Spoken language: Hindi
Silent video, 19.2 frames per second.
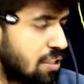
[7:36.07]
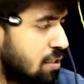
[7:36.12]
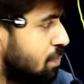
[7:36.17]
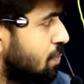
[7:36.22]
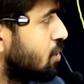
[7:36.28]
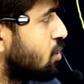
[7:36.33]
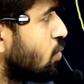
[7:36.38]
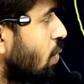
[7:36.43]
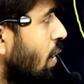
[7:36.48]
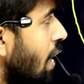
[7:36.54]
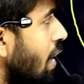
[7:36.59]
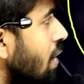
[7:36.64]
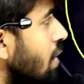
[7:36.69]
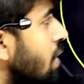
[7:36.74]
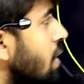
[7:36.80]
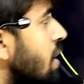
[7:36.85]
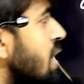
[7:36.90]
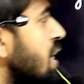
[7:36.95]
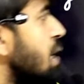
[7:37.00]
की इस वीडियो का
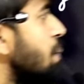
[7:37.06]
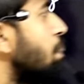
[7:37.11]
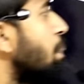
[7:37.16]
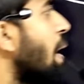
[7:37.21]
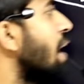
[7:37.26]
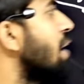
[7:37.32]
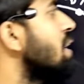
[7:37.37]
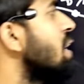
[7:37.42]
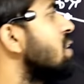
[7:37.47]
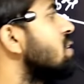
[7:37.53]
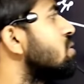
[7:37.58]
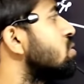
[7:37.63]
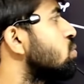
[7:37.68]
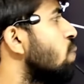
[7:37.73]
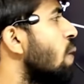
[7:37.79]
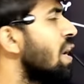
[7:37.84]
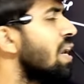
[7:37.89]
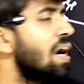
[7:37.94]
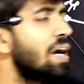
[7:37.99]
कि पाईआर
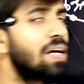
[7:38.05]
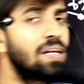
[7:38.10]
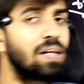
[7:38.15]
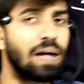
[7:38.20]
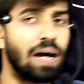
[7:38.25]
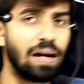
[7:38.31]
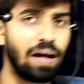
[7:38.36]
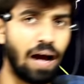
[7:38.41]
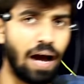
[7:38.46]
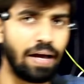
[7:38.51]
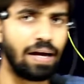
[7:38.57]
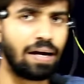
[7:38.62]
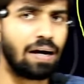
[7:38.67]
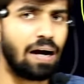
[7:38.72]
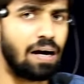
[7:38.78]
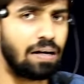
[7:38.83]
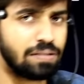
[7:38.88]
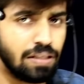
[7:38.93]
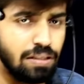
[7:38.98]
स्क्वायर आखिरकार आया
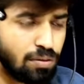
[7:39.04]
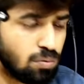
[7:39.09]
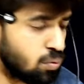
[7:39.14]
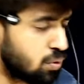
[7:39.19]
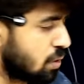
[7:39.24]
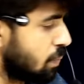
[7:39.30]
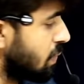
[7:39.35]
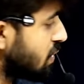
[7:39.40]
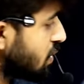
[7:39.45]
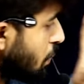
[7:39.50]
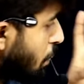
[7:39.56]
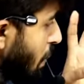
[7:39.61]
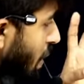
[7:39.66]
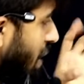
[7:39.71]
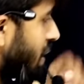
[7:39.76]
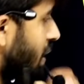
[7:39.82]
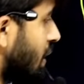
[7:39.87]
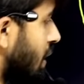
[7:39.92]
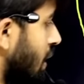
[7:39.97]
कहां से इसको समझिए
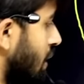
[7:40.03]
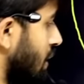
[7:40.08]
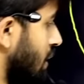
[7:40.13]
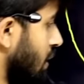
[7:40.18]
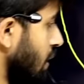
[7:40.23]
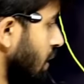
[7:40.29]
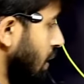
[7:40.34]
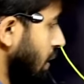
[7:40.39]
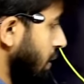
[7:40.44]
प्रैक्टिकली